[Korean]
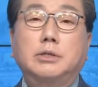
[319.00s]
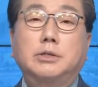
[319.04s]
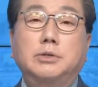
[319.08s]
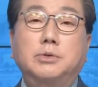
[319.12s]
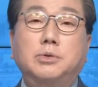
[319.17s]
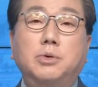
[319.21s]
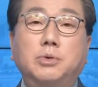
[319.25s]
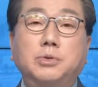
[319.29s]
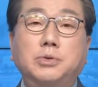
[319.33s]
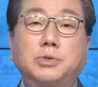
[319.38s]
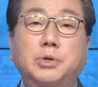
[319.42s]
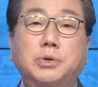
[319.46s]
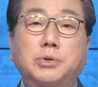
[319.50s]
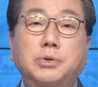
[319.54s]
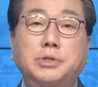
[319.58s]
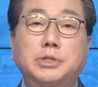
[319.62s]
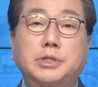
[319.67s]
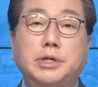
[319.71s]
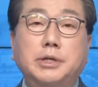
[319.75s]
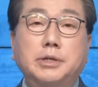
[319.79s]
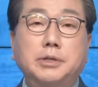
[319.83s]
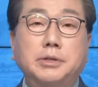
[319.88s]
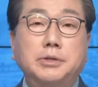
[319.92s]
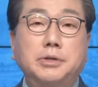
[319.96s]
이제 송철호
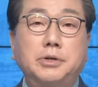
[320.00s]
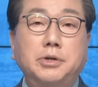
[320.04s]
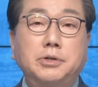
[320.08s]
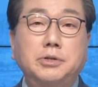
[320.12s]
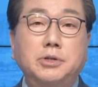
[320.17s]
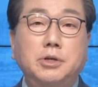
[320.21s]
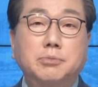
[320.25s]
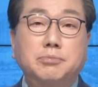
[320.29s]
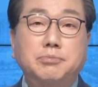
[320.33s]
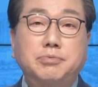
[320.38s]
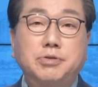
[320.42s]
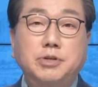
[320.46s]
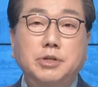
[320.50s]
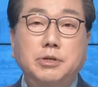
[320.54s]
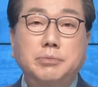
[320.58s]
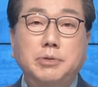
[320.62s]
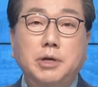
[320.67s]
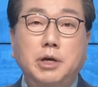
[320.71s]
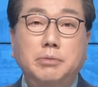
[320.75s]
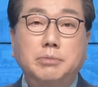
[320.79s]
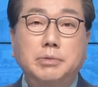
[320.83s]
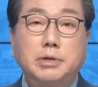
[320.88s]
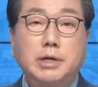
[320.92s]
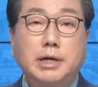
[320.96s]
시장은 현역
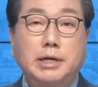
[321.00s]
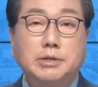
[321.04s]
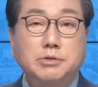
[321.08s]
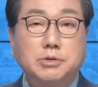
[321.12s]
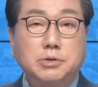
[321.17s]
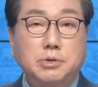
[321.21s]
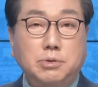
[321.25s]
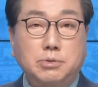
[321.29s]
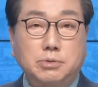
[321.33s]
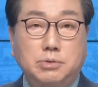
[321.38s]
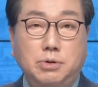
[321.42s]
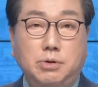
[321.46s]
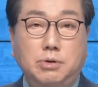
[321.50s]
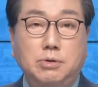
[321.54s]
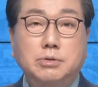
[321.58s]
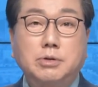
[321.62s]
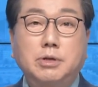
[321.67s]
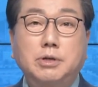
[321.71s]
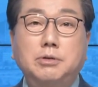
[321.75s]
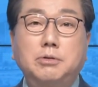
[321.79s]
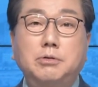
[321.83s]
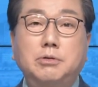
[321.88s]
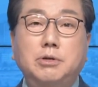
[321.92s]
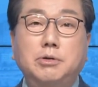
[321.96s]
프리미엄을 아주
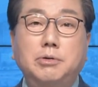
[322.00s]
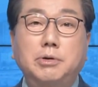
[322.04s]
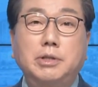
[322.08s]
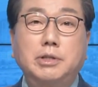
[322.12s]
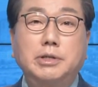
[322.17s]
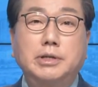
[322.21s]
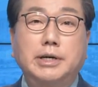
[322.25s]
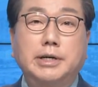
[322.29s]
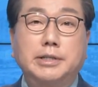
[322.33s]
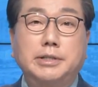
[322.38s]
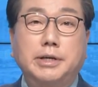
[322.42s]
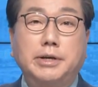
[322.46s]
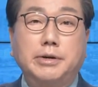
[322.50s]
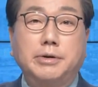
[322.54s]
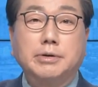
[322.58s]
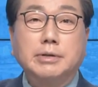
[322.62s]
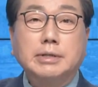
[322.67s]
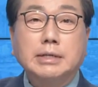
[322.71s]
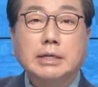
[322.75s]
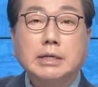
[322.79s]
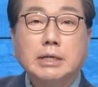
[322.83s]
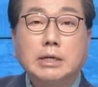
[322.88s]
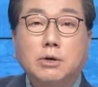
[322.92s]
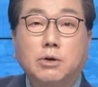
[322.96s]
톡톡히 누리고 있는 것 같아요.
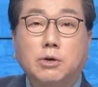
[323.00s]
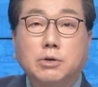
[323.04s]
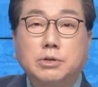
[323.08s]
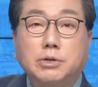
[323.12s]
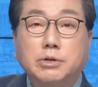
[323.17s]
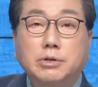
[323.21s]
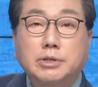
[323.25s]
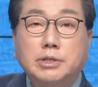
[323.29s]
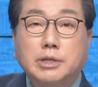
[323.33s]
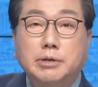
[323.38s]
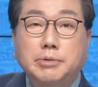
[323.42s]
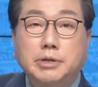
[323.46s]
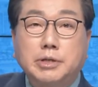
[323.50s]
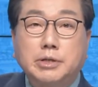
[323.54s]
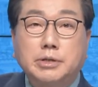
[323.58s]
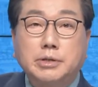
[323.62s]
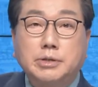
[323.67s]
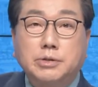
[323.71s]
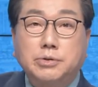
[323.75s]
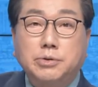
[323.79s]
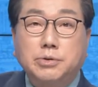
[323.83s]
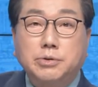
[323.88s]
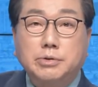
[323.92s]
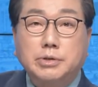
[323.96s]
어떤
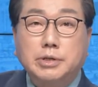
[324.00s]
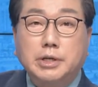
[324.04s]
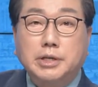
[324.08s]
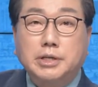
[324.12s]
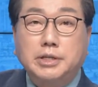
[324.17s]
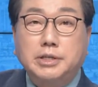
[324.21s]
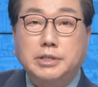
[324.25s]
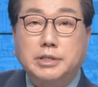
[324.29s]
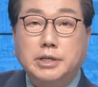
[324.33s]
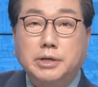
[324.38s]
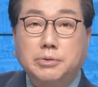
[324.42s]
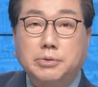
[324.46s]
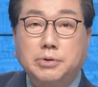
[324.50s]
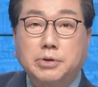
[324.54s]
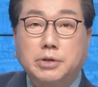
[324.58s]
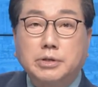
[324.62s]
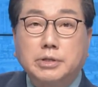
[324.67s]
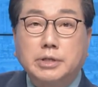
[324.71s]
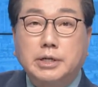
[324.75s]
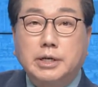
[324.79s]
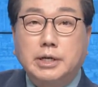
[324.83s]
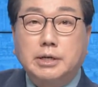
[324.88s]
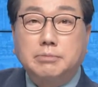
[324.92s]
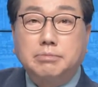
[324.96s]
거냐면은 최근에
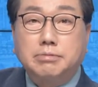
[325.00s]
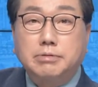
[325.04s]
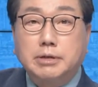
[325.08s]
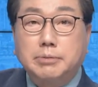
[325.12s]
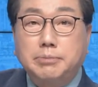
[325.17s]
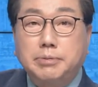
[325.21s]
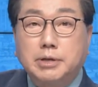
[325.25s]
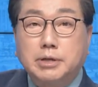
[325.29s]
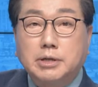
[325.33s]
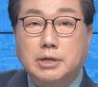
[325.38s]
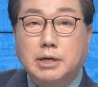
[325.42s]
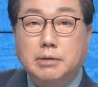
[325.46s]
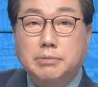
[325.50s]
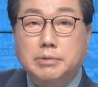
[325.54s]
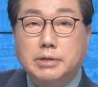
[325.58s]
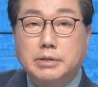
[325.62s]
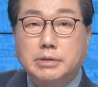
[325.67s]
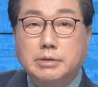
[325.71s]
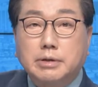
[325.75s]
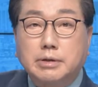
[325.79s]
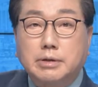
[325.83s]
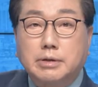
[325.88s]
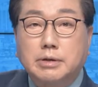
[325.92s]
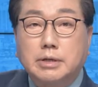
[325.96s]
기자회견이나 브리핑을
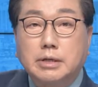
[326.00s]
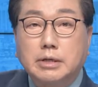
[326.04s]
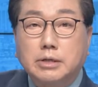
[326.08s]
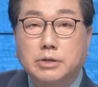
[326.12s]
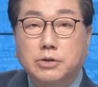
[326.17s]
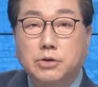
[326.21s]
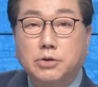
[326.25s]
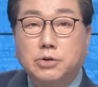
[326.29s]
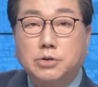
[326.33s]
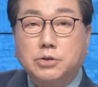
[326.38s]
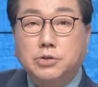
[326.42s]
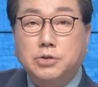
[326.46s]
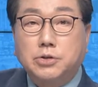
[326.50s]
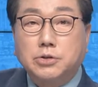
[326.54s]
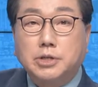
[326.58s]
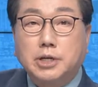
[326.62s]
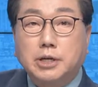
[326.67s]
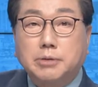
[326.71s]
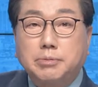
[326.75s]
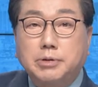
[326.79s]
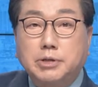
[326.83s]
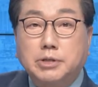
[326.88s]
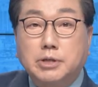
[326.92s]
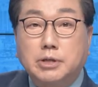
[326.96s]
하면서 여러
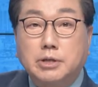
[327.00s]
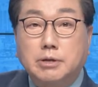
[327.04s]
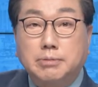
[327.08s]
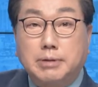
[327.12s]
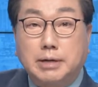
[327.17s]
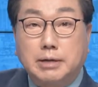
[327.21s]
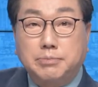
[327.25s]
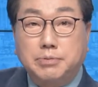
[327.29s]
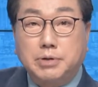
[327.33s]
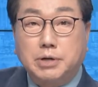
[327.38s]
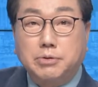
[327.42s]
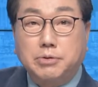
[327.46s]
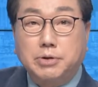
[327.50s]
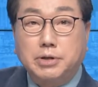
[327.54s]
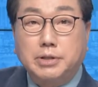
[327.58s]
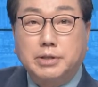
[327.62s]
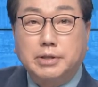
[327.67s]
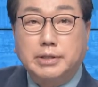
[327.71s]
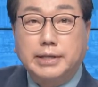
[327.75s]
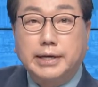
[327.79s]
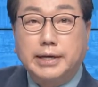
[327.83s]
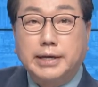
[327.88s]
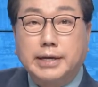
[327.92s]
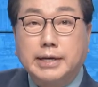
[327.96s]
정책 비전을 발표하고
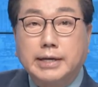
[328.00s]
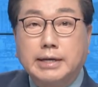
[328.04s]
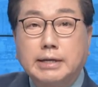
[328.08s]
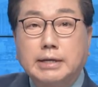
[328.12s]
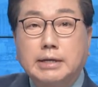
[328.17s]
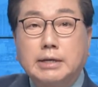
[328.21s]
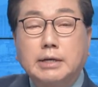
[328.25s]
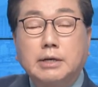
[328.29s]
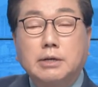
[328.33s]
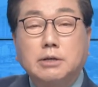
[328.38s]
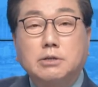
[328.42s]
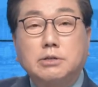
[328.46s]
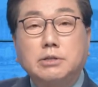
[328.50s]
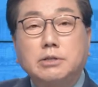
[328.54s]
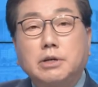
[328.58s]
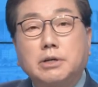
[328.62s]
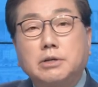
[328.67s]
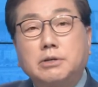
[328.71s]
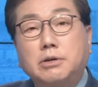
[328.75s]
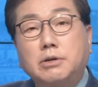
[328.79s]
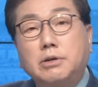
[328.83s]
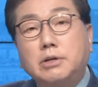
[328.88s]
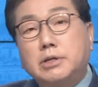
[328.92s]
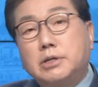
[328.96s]
있는데
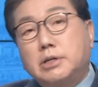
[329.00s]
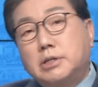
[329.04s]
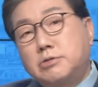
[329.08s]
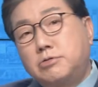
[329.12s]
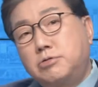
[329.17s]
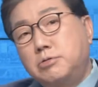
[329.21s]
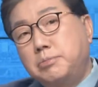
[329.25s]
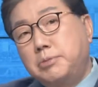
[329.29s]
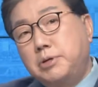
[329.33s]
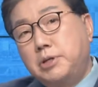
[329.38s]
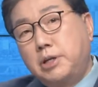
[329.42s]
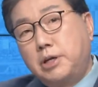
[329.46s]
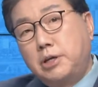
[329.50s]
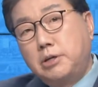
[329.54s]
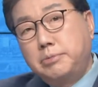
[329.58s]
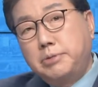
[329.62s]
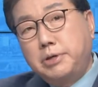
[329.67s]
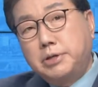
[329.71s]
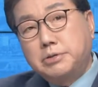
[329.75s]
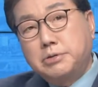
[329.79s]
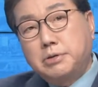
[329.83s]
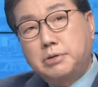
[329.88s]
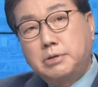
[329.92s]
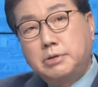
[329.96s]
이제 그러니까
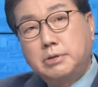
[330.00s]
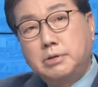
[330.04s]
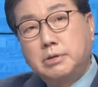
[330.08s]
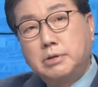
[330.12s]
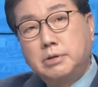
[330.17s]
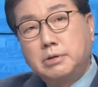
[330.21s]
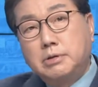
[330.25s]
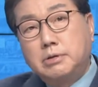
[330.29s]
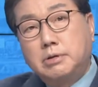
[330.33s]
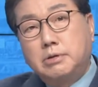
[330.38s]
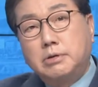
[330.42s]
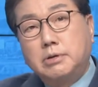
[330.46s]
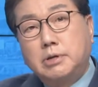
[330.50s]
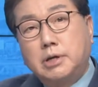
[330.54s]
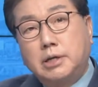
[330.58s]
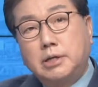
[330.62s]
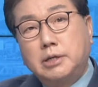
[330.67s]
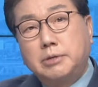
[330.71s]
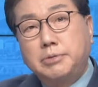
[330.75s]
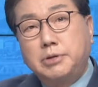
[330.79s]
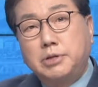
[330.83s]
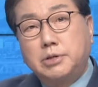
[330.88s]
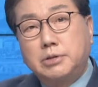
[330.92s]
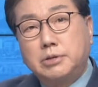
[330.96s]
국민의힘에서는 그런 거
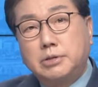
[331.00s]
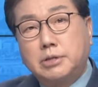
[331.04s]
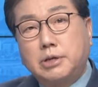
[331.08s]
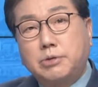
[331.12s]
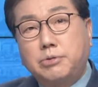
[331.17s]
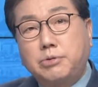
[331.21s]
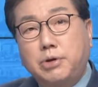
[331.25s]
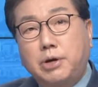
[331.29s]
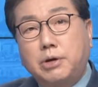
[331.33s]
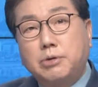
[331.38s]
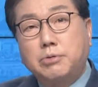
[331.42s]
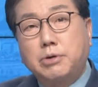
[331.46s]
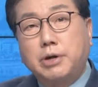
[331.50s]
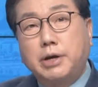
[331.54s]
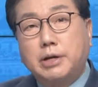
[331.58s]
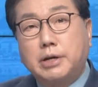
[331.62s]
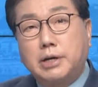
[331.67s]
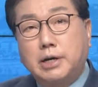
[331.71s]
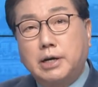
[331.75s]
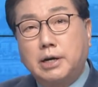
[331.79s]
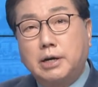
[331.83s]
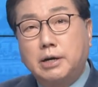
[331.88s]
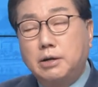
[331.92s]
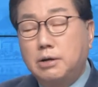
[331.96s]
하려면은 사퇴하고
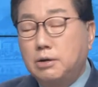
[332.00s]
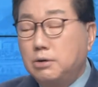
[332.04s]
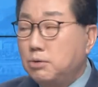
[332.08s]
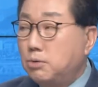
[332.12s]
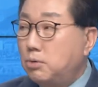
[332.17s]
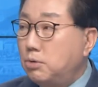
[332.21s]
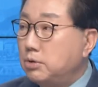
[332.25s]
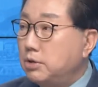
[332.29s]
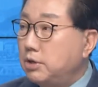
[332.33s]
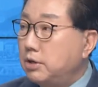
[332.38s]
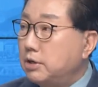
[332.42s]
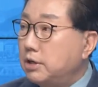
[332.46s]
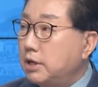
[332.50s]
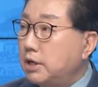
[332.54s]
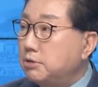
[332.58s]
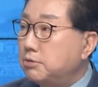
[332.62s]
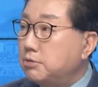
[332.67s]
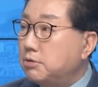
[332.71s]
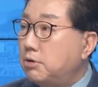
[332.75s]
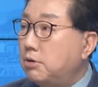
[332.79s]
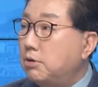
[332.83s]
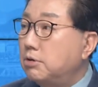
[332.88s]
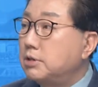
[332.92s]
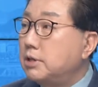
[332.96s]
해라. 공격이
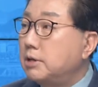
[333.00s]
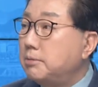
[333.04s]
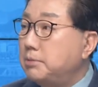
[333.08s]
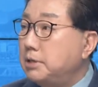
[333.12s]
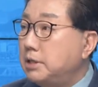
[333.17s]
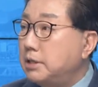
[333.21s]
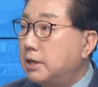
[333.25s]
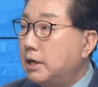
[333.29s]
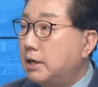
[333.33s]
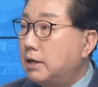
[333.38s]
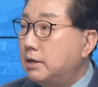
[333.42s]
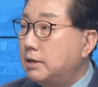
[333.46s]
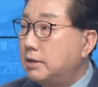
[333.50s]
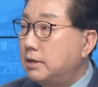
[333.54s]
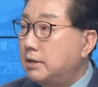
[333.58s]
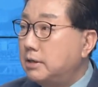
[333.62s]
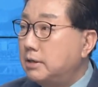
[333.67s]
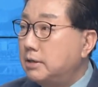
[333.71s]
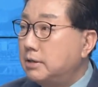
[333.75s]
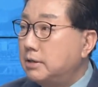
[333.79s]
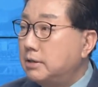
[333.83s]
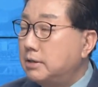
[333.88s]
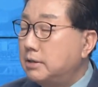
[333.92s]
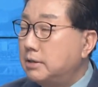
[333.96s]
아주 거셉니다.
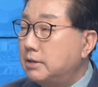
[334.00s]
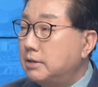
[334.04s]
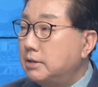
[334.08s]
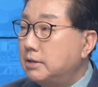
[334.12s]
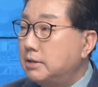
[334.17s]
네,